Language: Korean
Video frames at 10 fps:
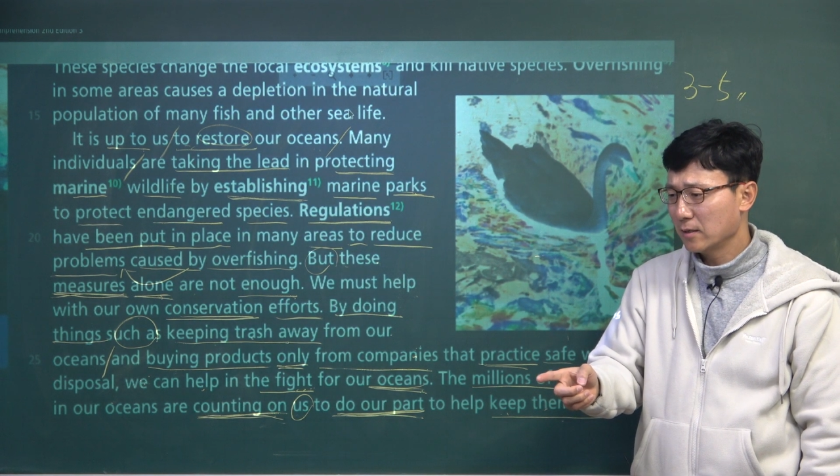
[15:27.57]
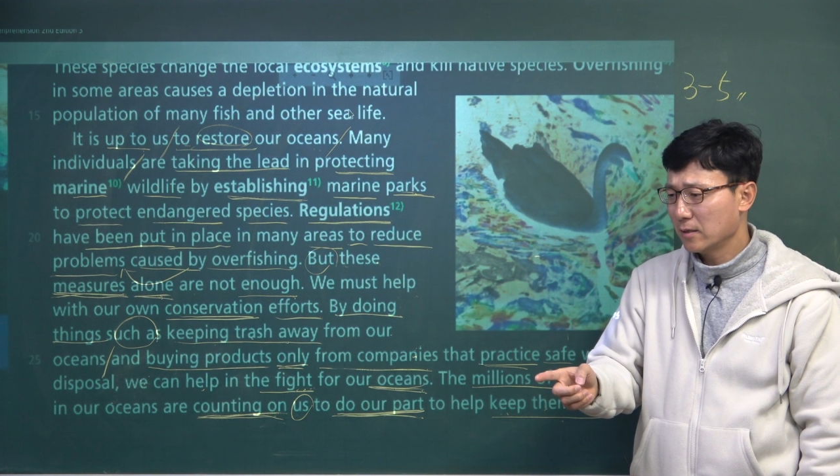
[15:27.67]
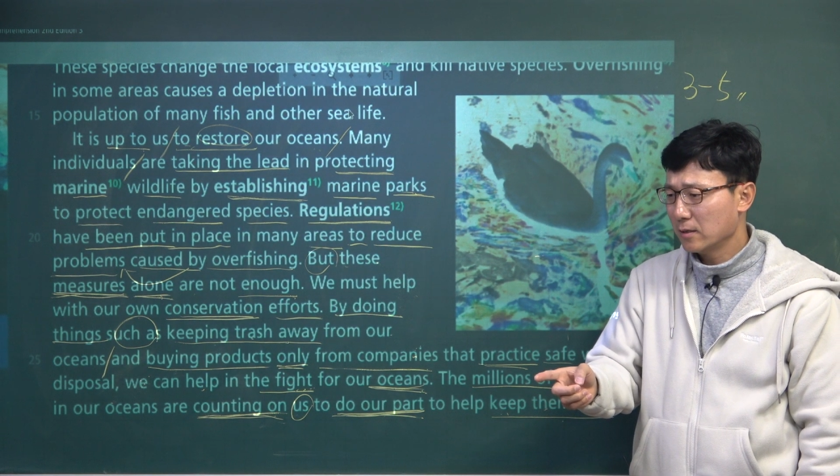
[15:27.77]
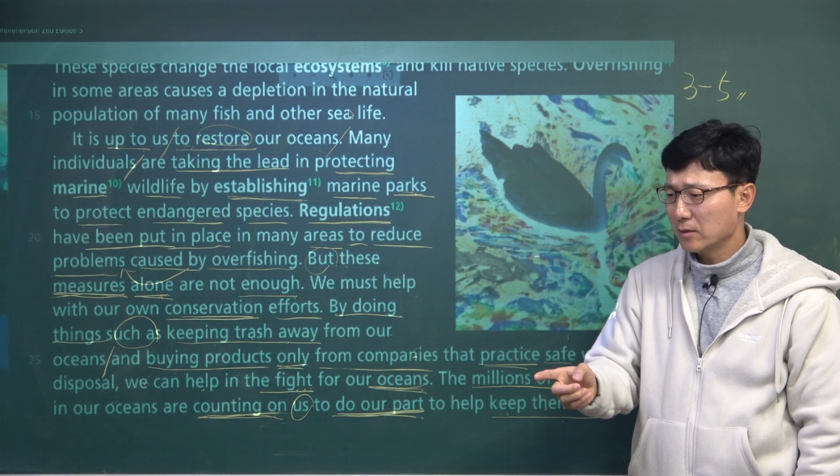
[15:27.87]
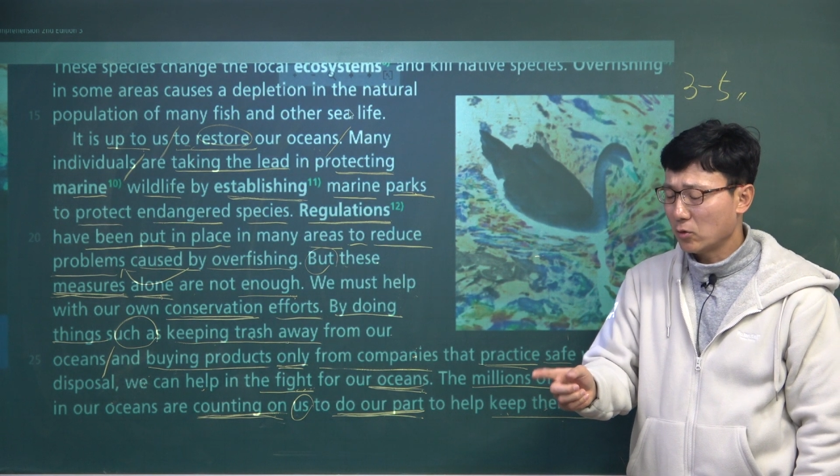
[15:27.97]

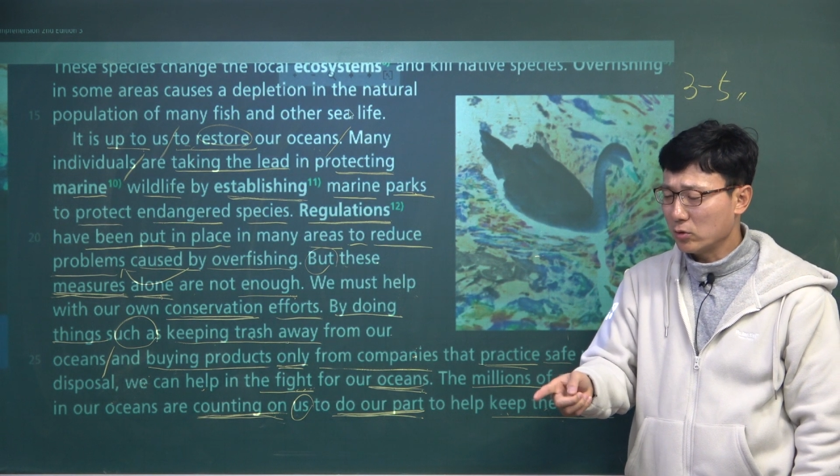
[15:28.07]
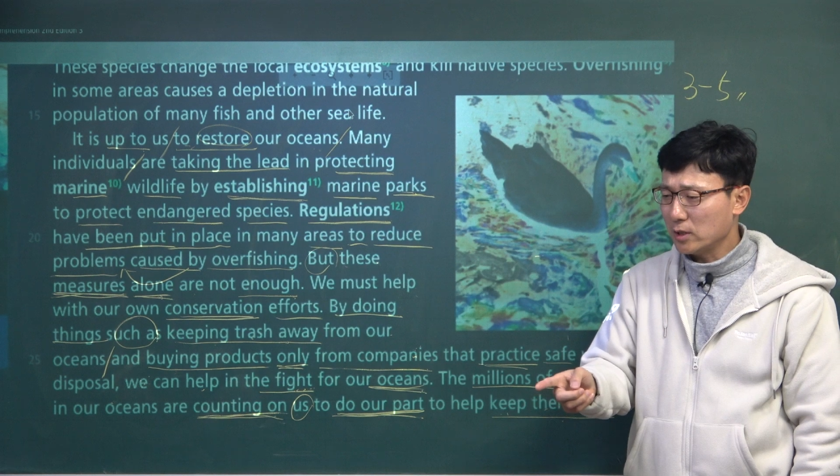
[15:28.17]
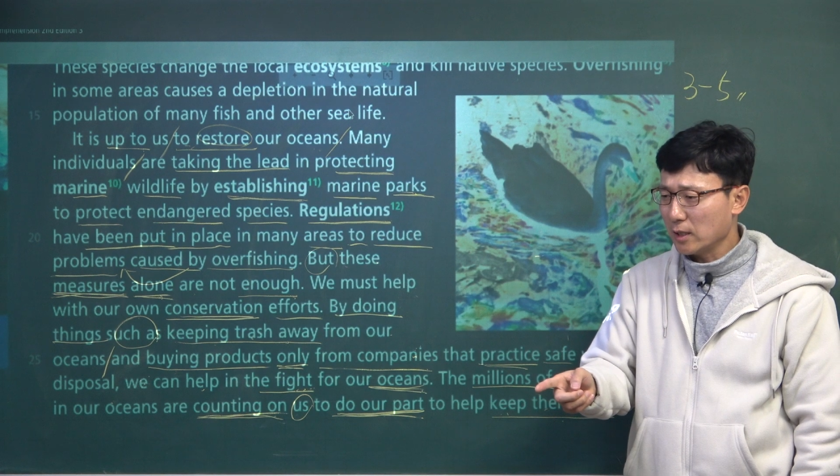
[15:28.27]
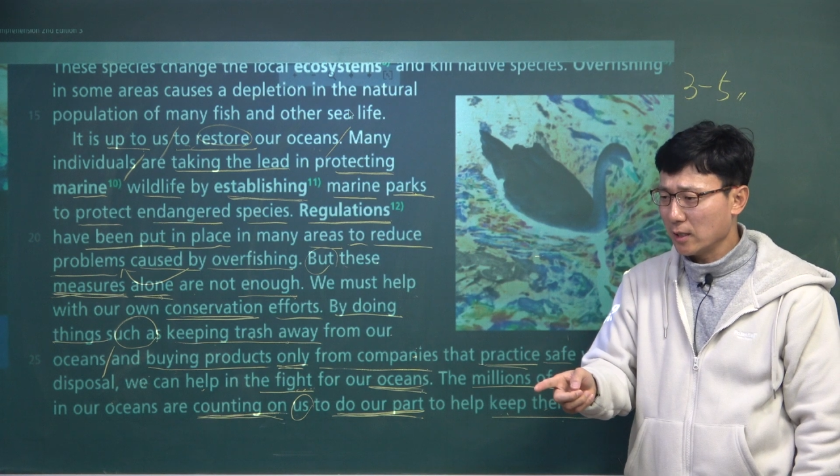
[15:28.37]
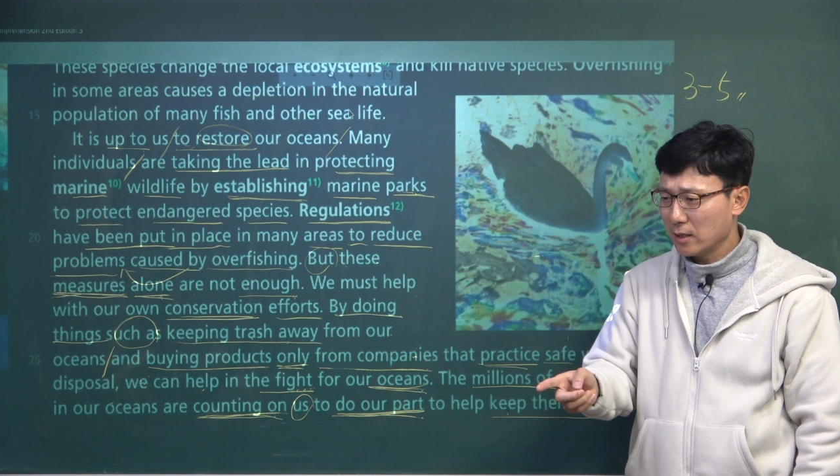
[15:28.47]
네.
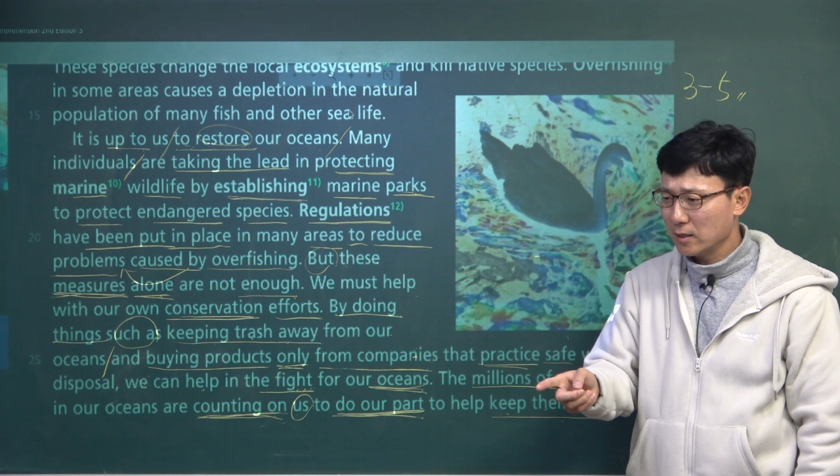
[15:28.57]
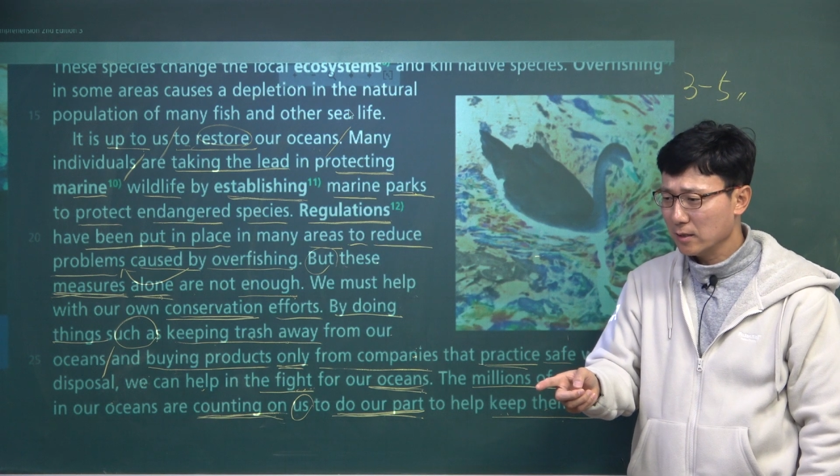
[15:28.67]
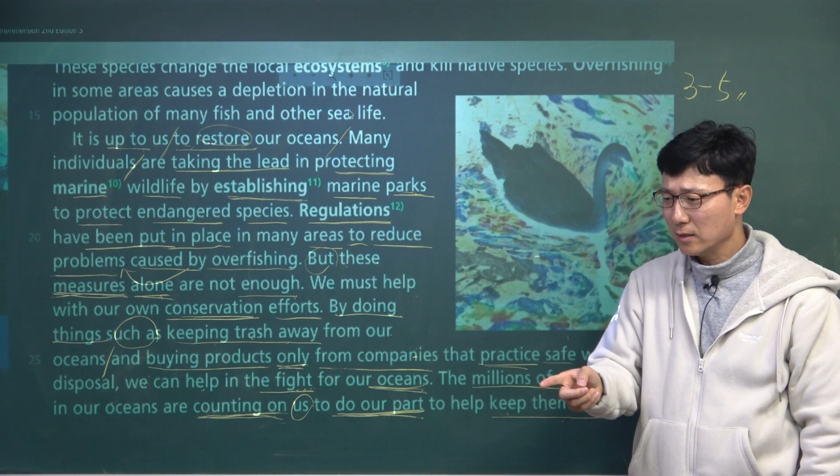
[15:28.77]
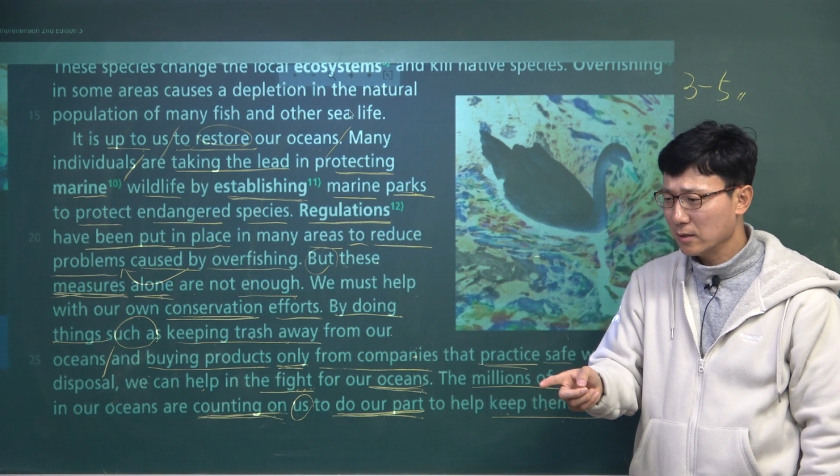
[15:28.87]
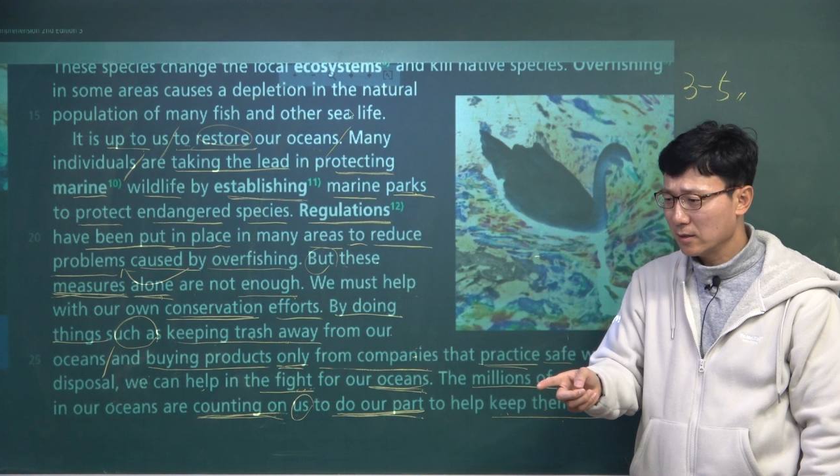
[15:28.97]
너지?
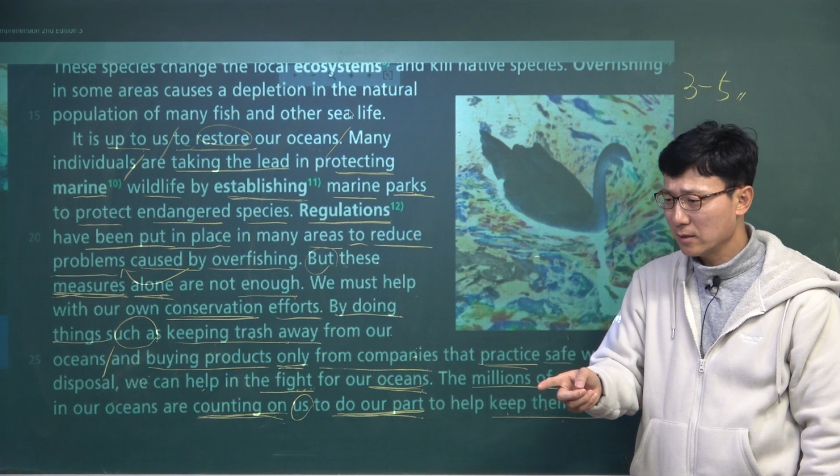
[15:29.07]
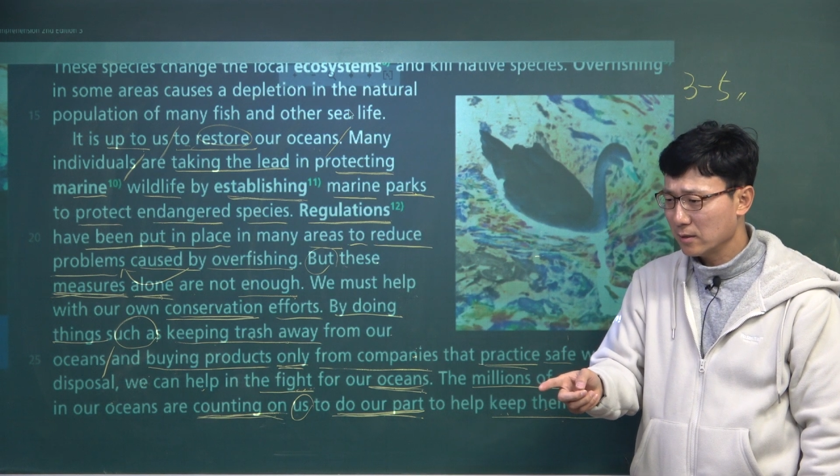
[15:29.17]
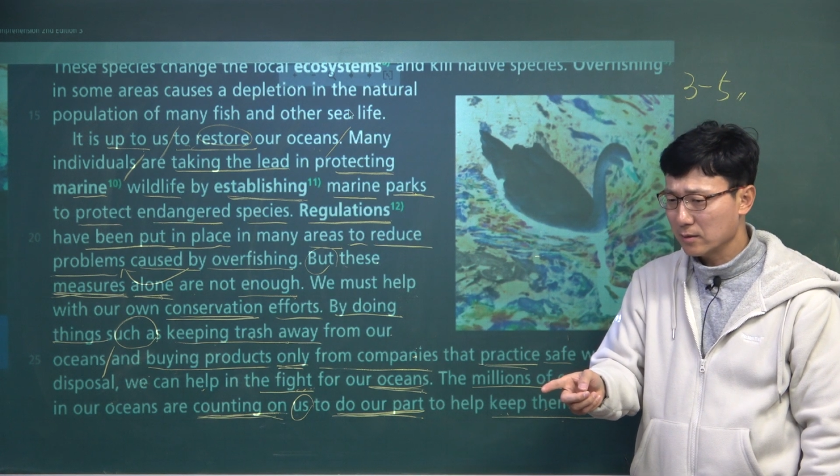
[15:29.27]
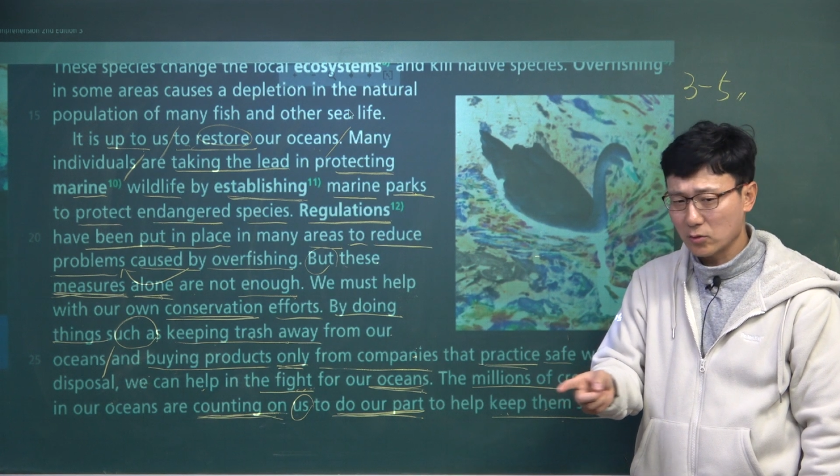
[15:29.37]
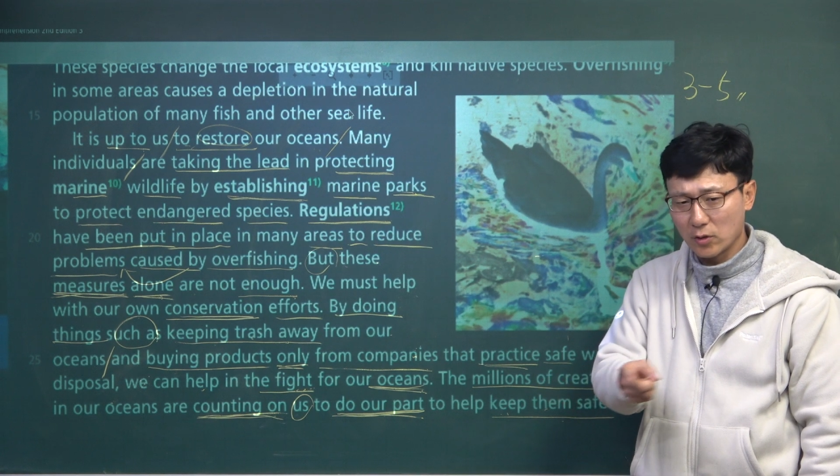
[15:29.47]
왜?
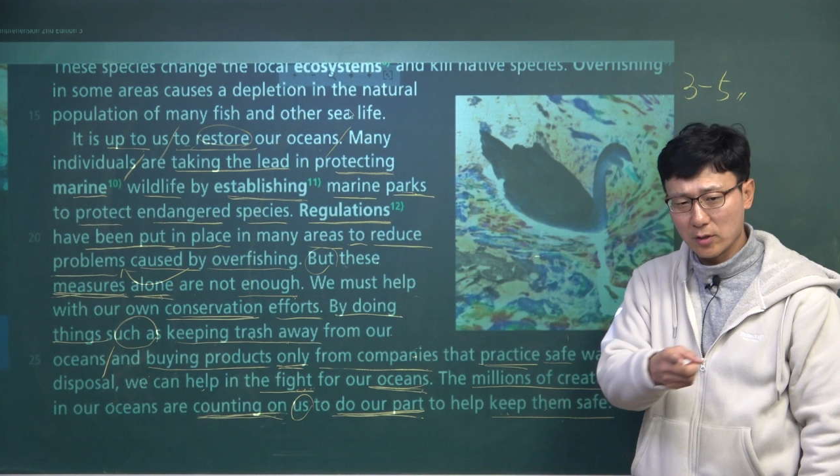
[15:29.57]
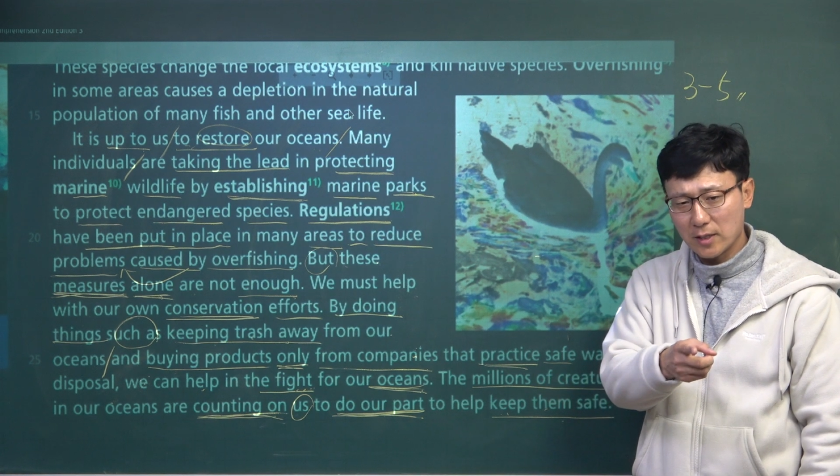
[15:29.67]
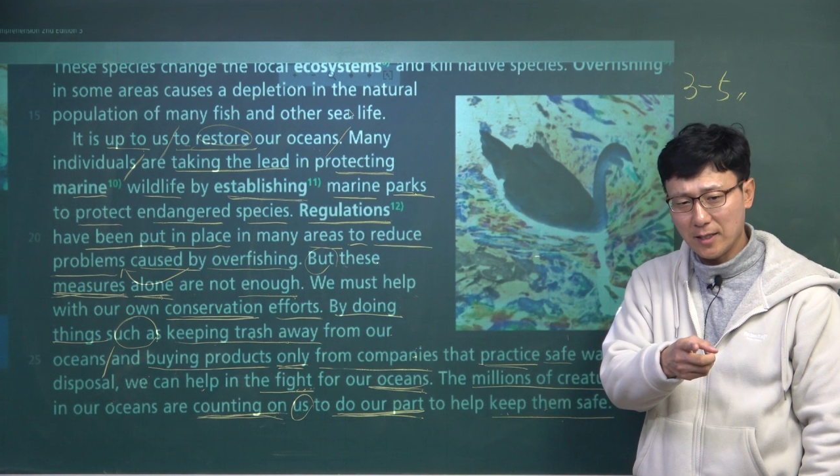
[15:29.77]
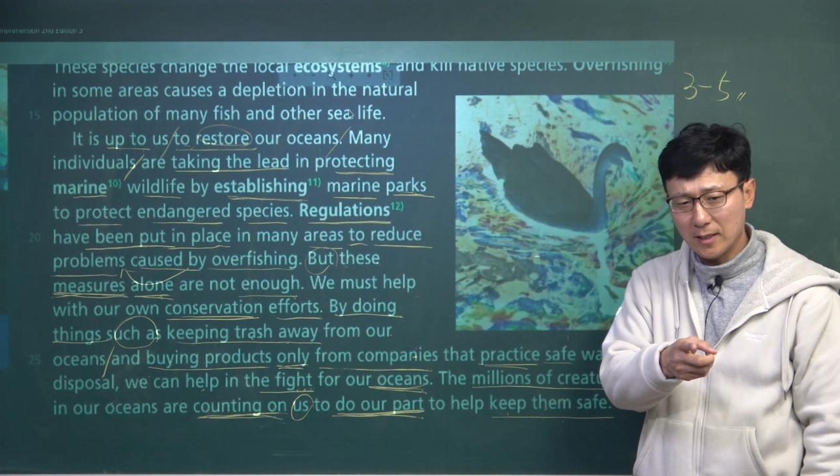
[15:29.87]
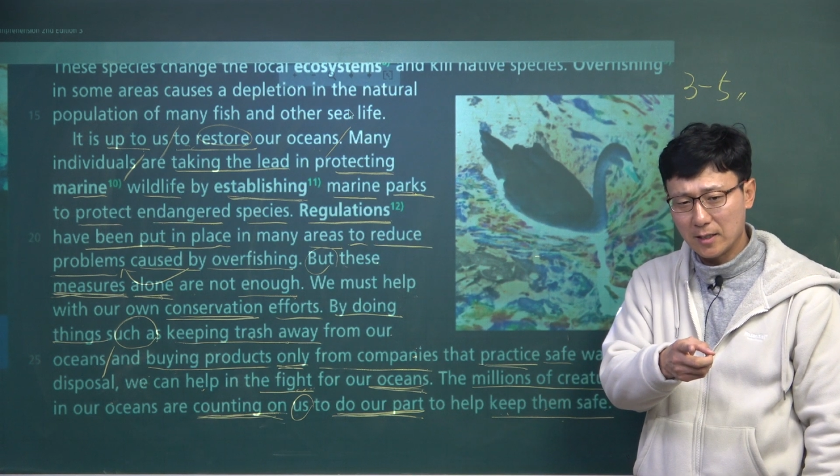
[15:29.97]

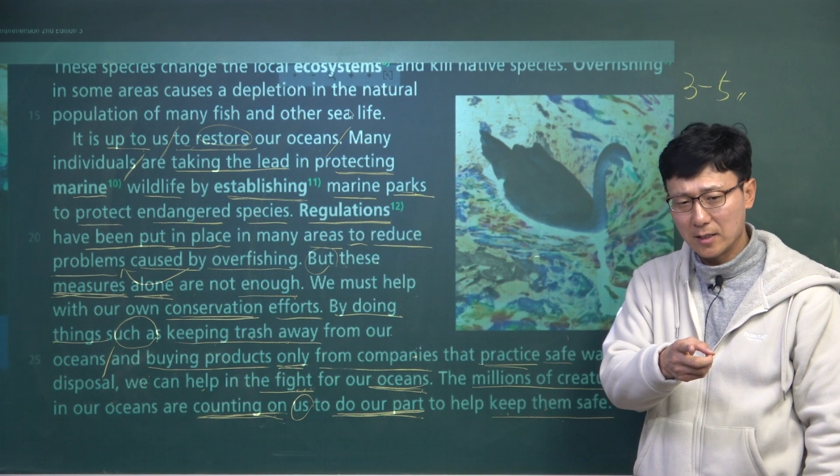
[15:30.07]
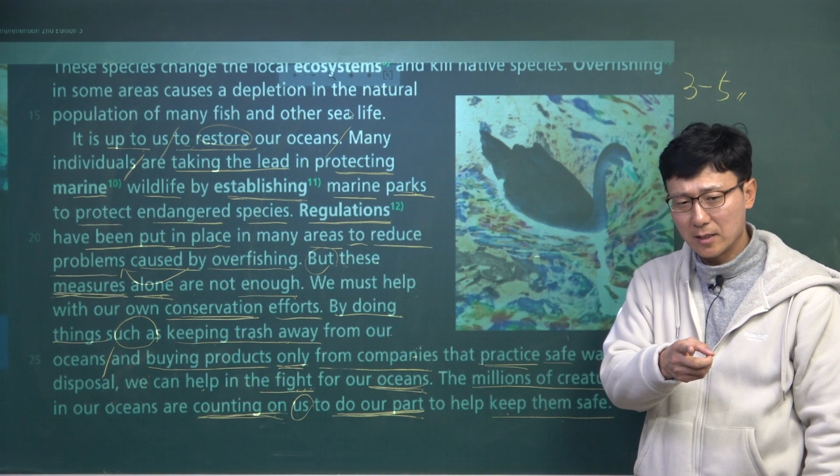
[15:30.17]
너였나?